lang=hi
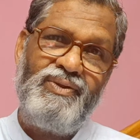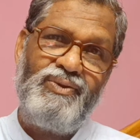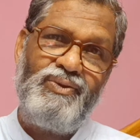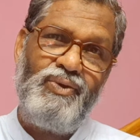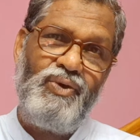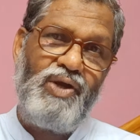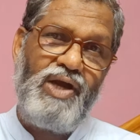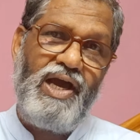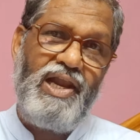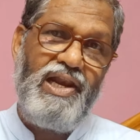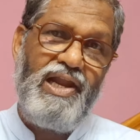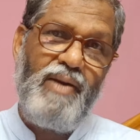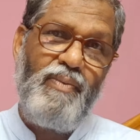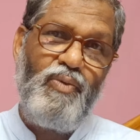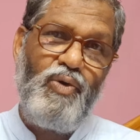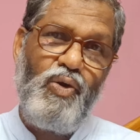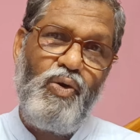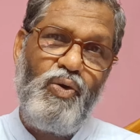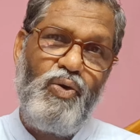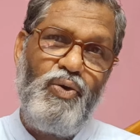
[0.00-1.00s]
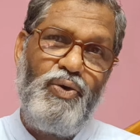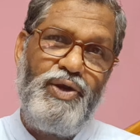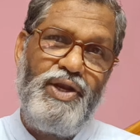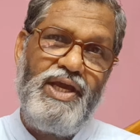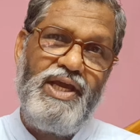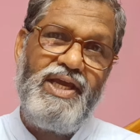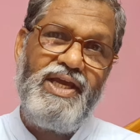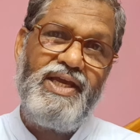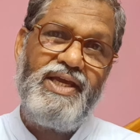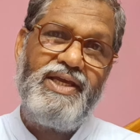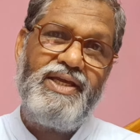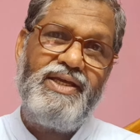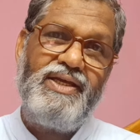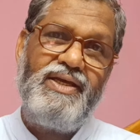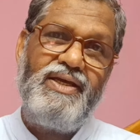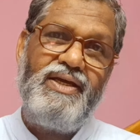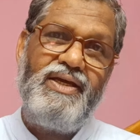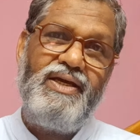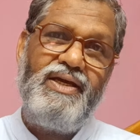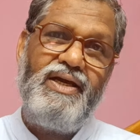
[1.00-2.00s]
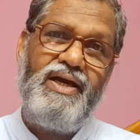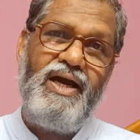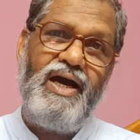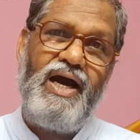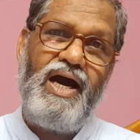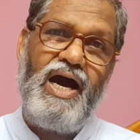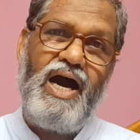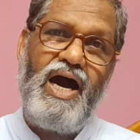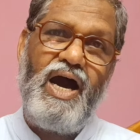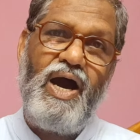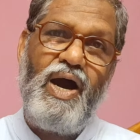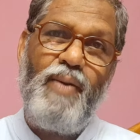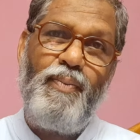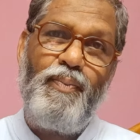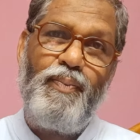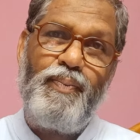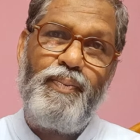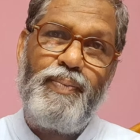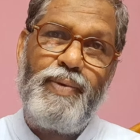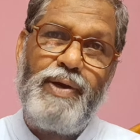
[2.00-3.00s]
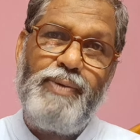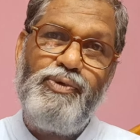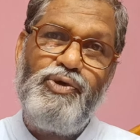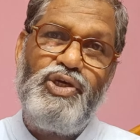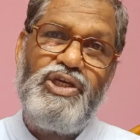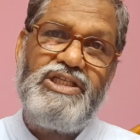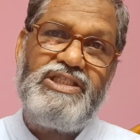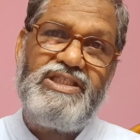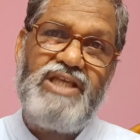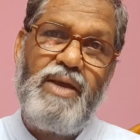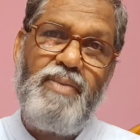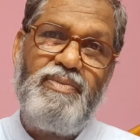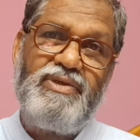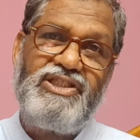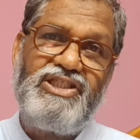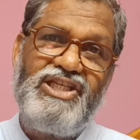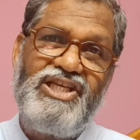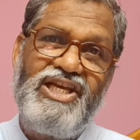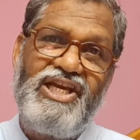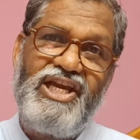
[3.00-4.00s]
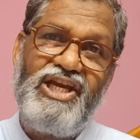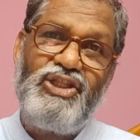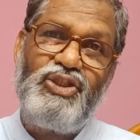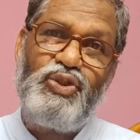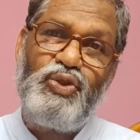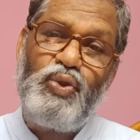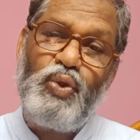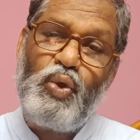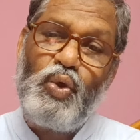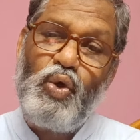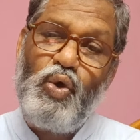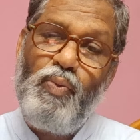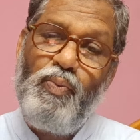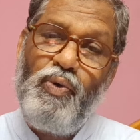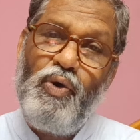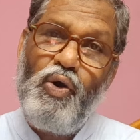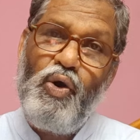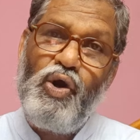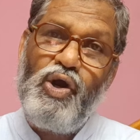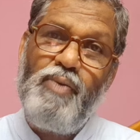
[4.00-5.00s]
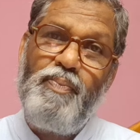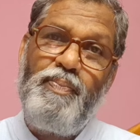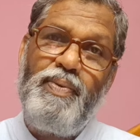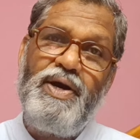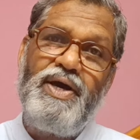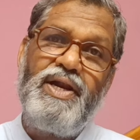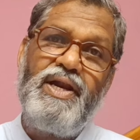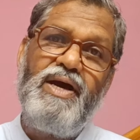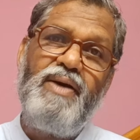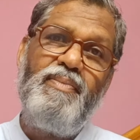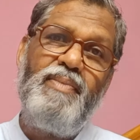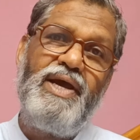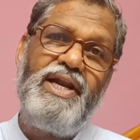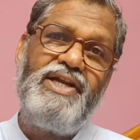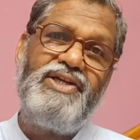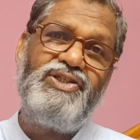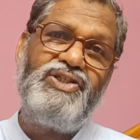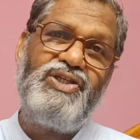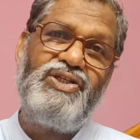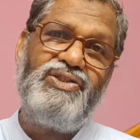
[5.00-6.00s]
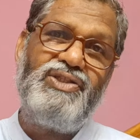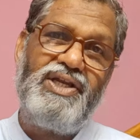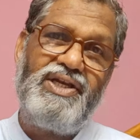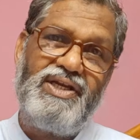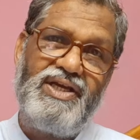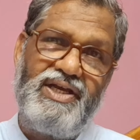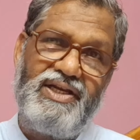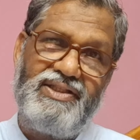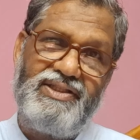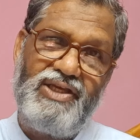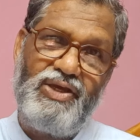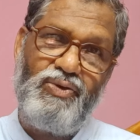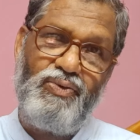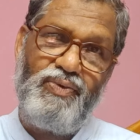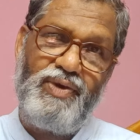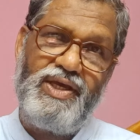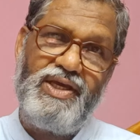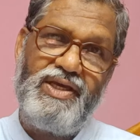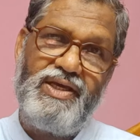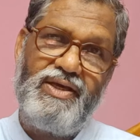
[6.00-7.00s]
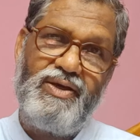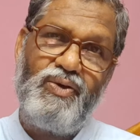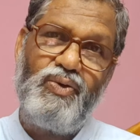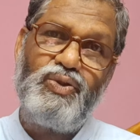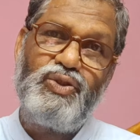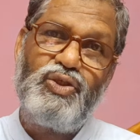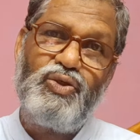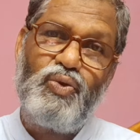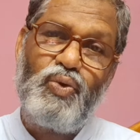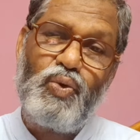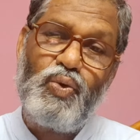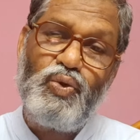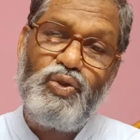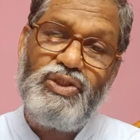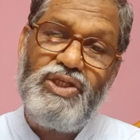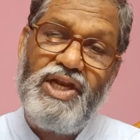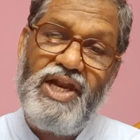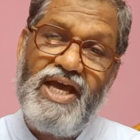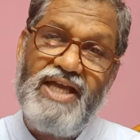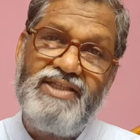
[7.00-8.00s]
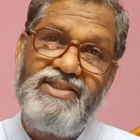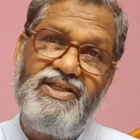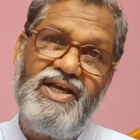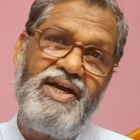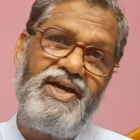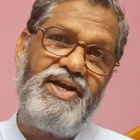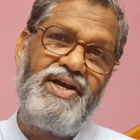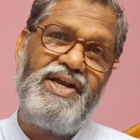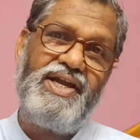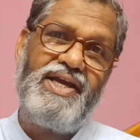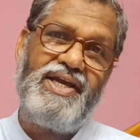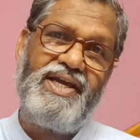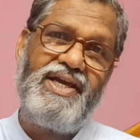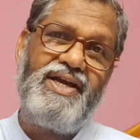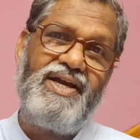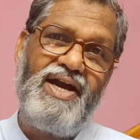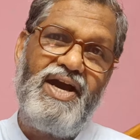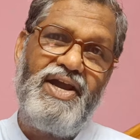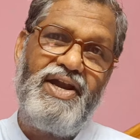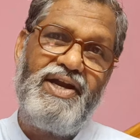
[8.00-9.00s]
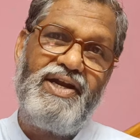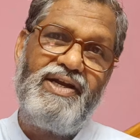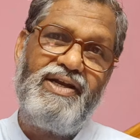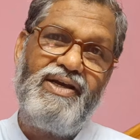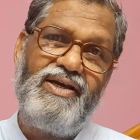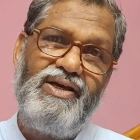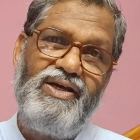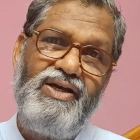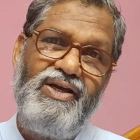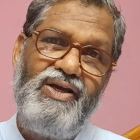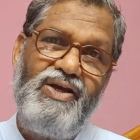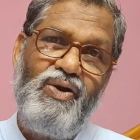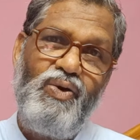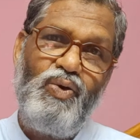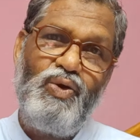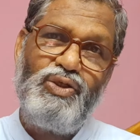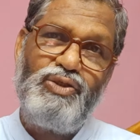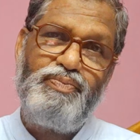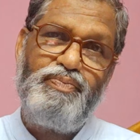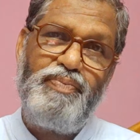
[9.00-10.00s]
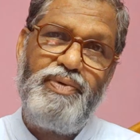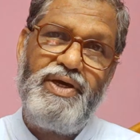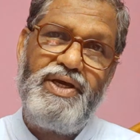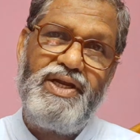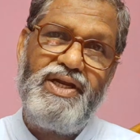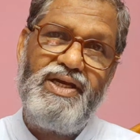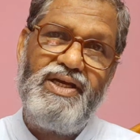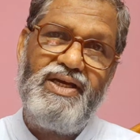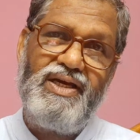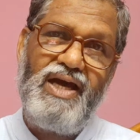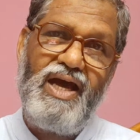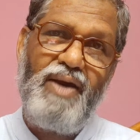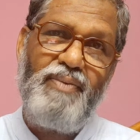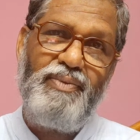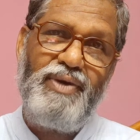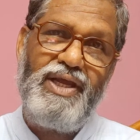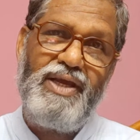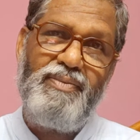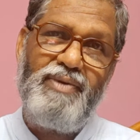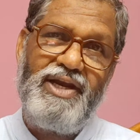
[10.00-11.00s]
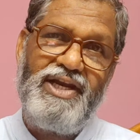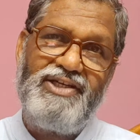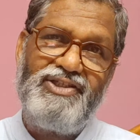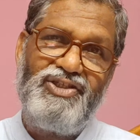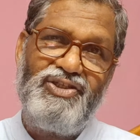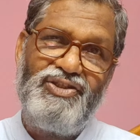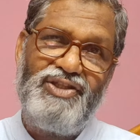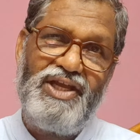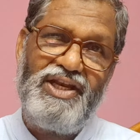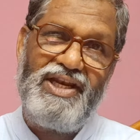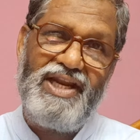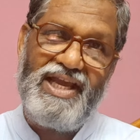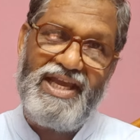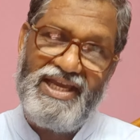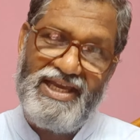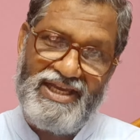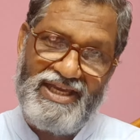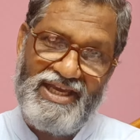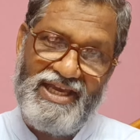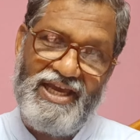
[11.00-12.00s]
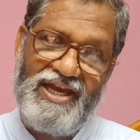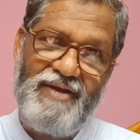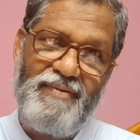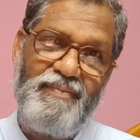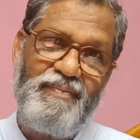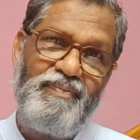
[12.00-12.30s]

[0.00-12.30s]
तो कल हम लोगों ने प्रभु ईसा मसीह के दुख भोग पर मनन चिंतन करते हुए उस क्रूस रास्ता करने के कारण उस पर हमने मनन चिंतन नहीं किया